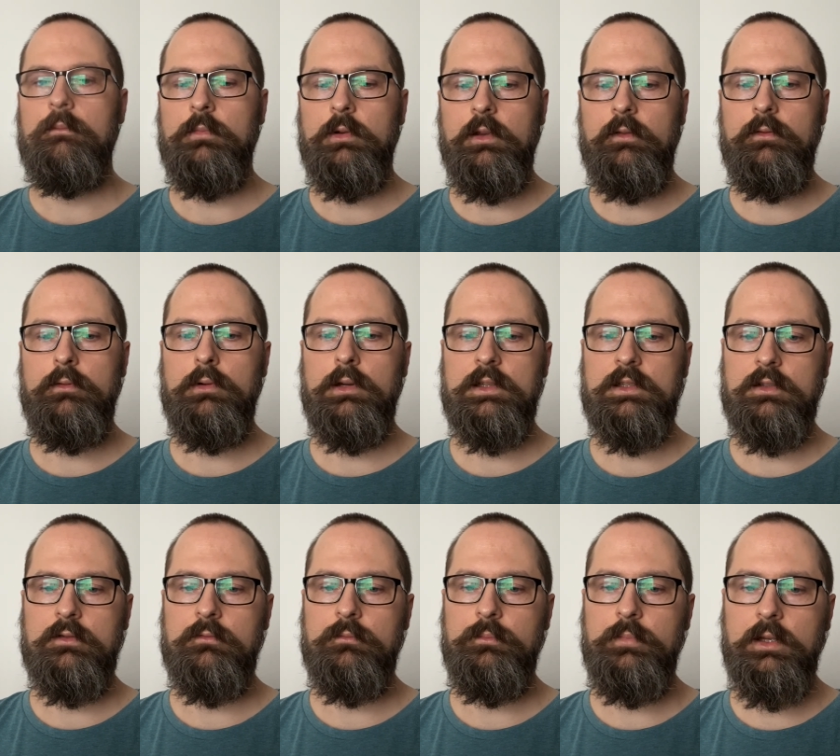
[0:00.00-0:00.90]
pojawiła
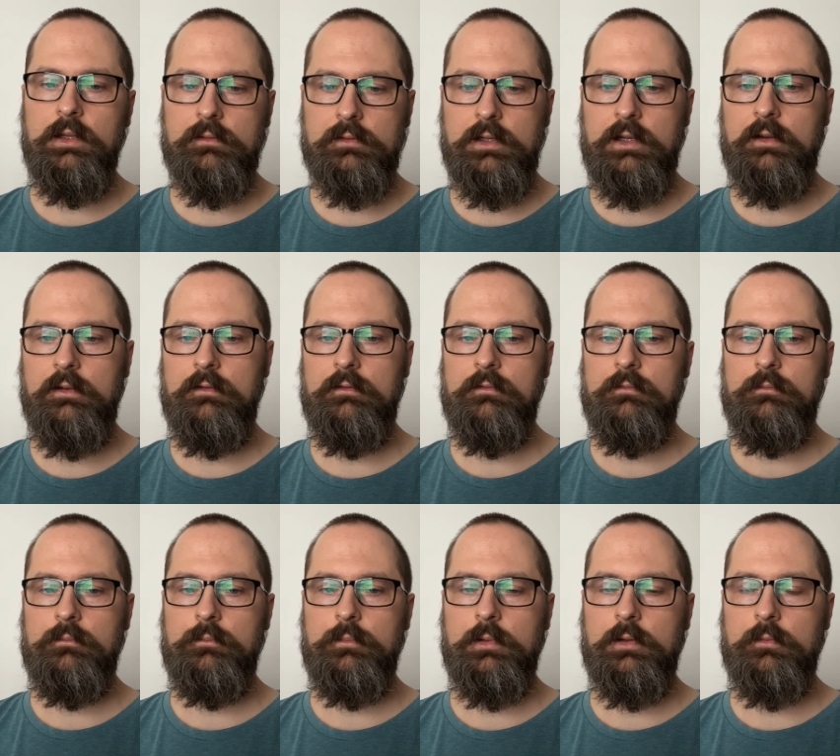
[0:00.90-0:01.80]
się pierwsza
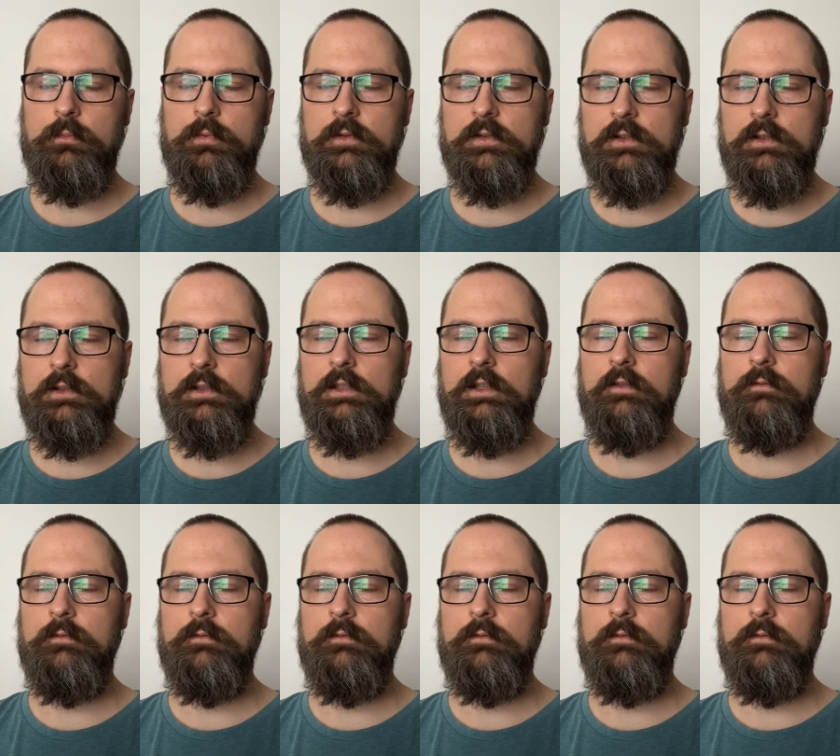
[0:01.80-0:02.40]
propozycja